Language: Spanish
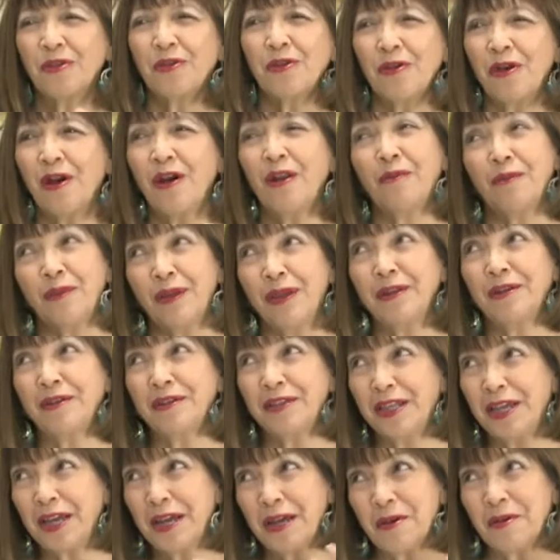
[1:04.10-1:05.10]
yo al
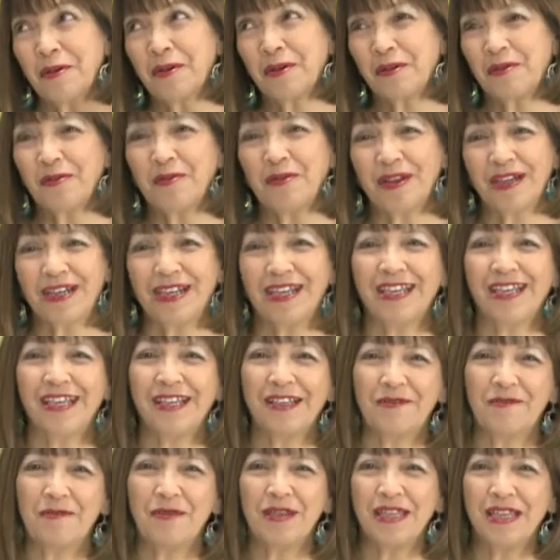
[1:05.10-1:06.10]
menos ya como
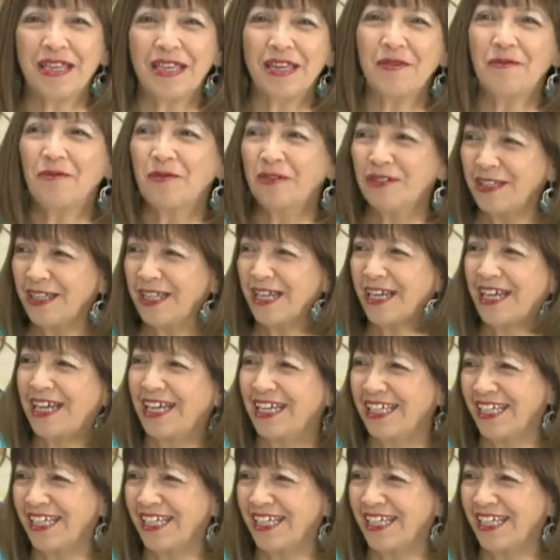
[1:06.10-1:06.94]
que me llené mucho la,